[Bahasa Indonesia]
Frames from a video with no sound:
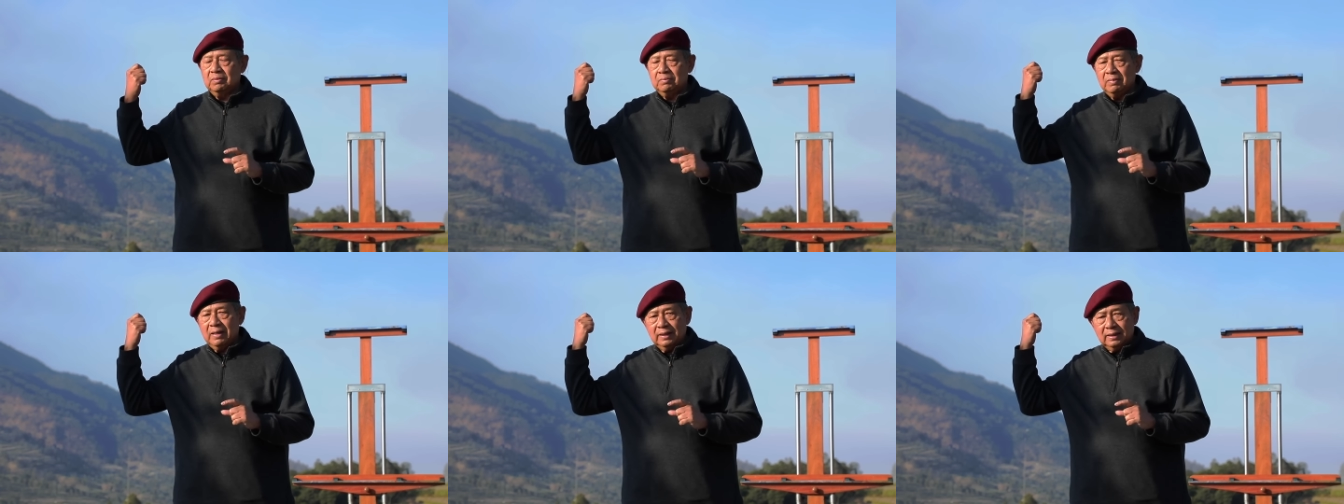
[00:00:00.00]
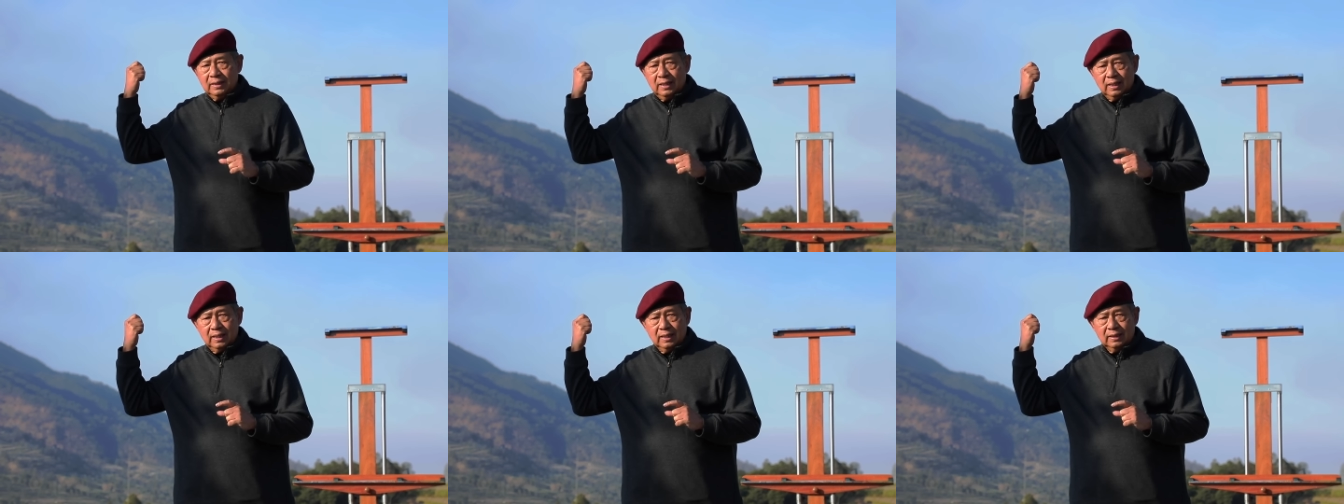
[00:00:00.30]

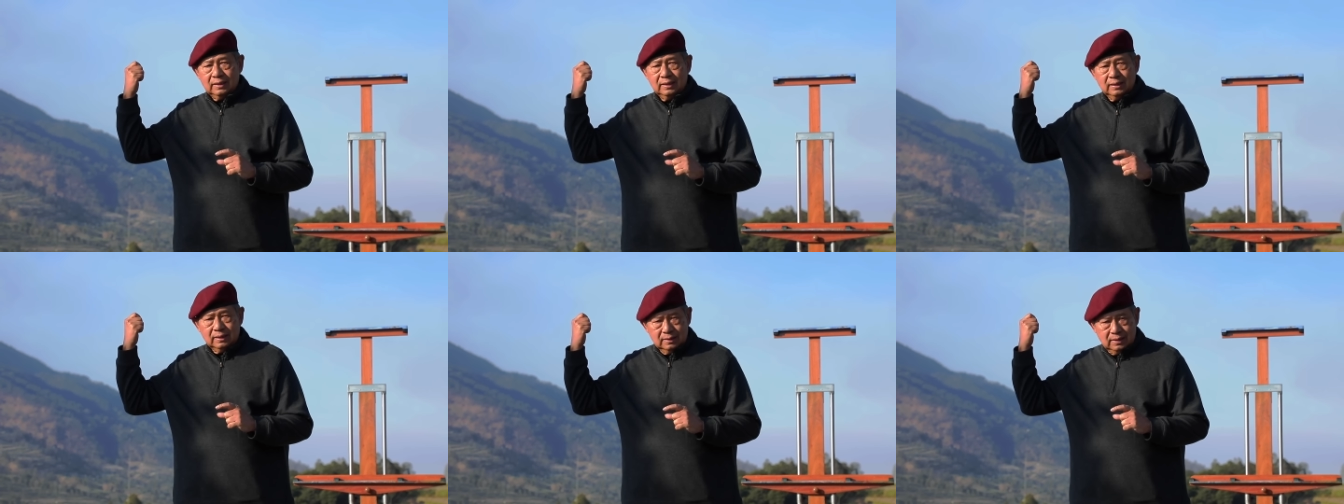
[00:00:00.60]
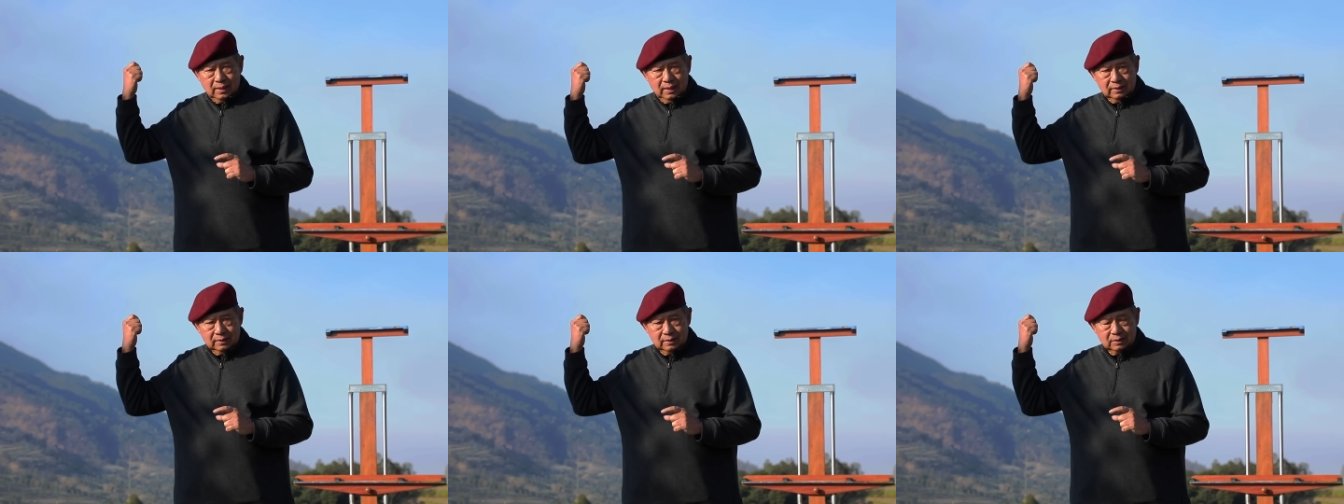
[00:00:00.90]
pemandangan
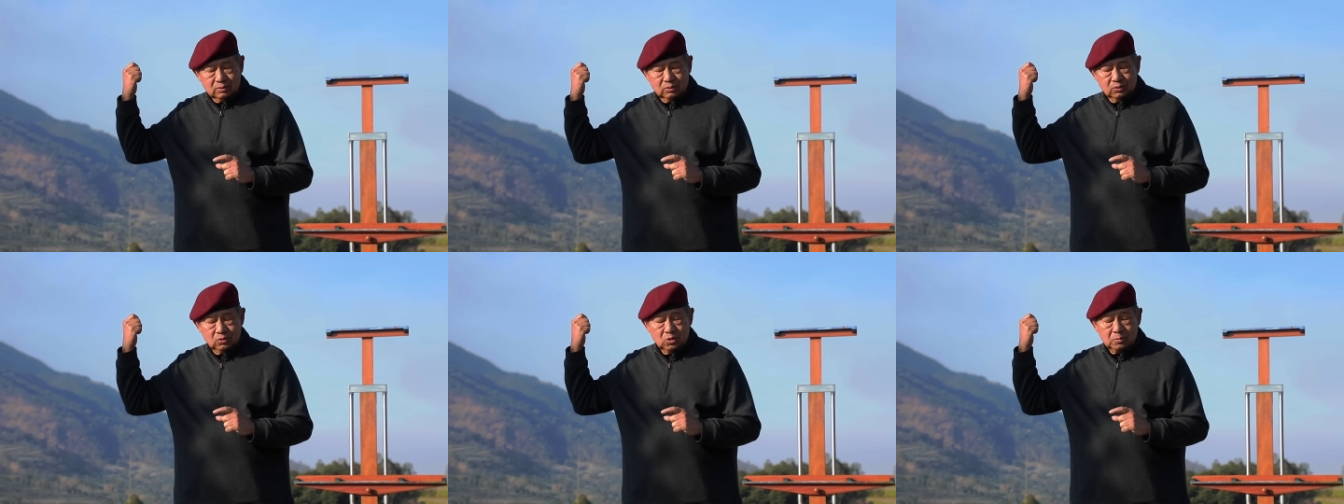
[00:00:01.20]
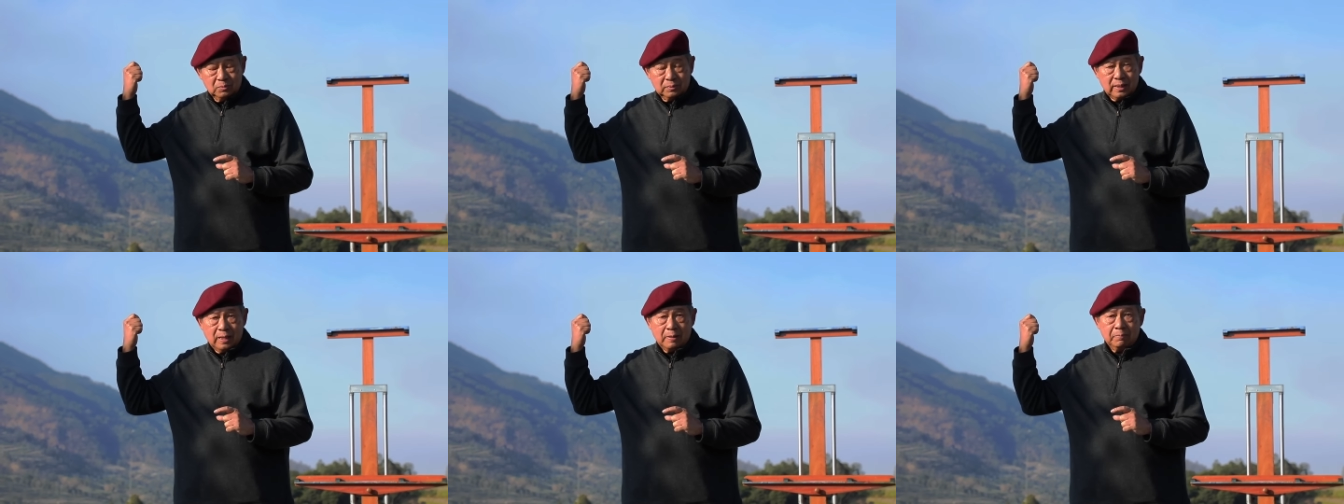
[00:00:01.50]
indah di
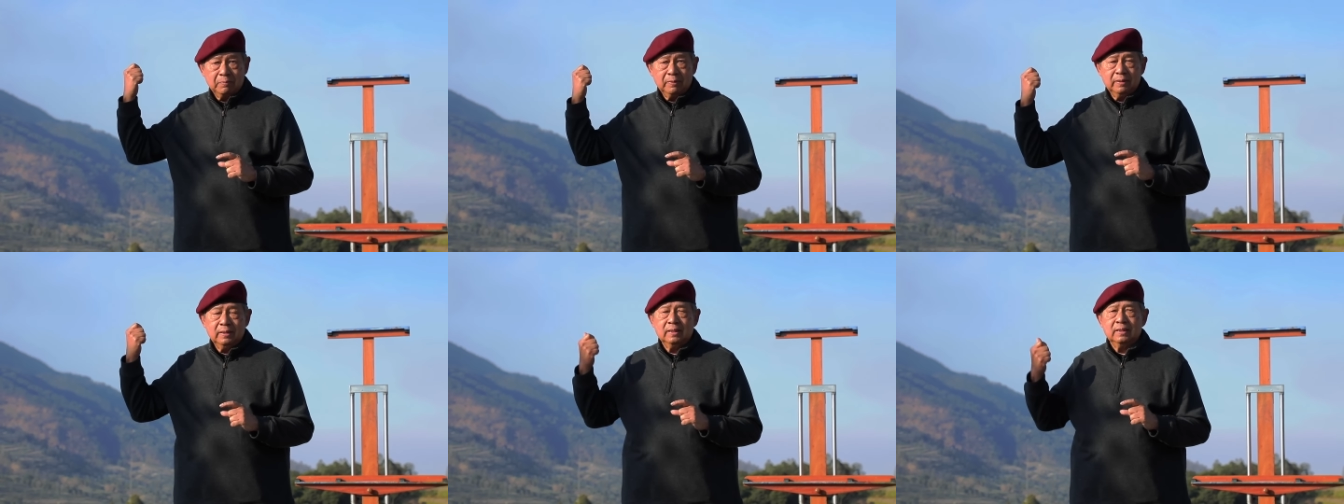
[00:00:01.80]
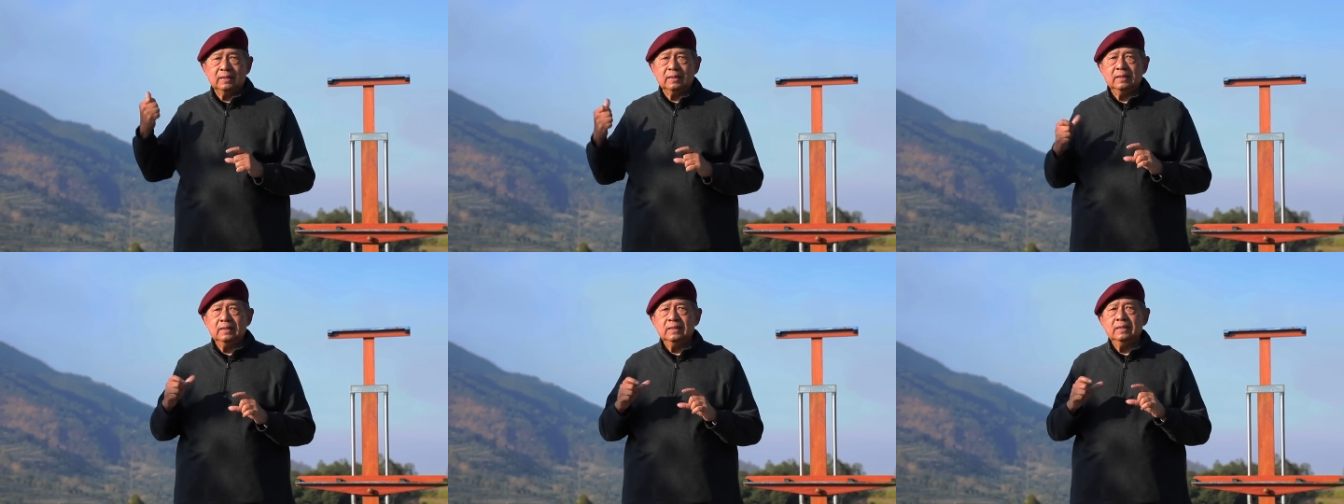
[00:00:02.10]
Gunung Merapi
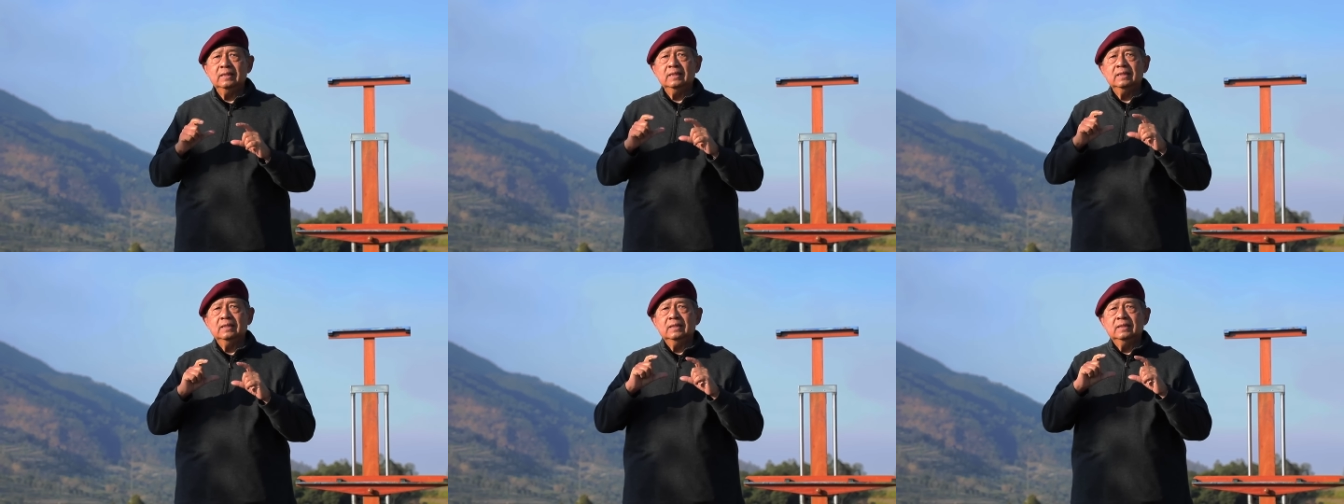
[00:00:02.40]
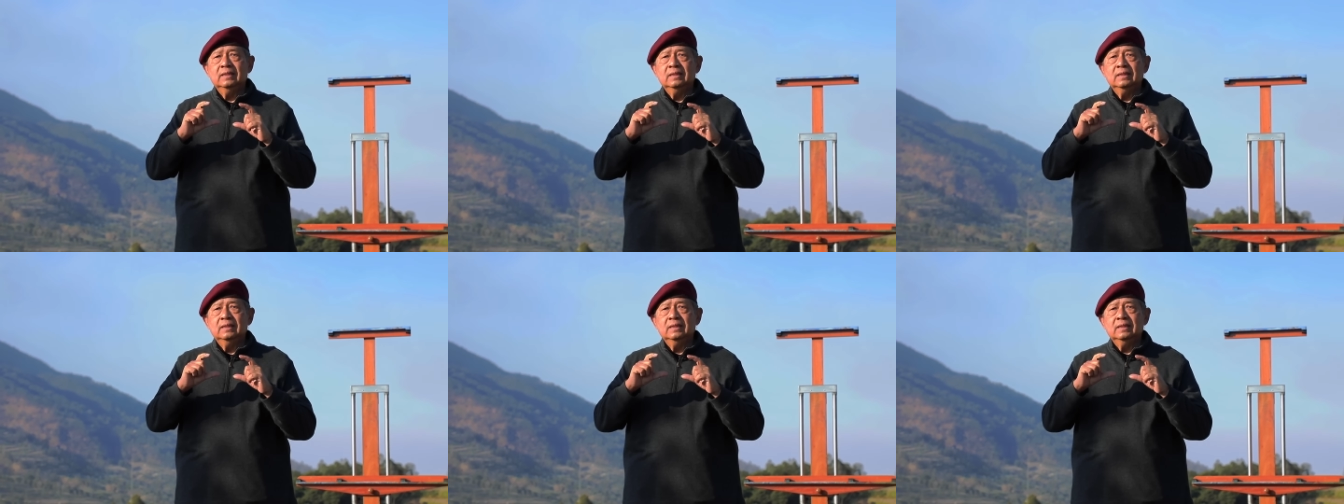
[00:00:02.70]
ini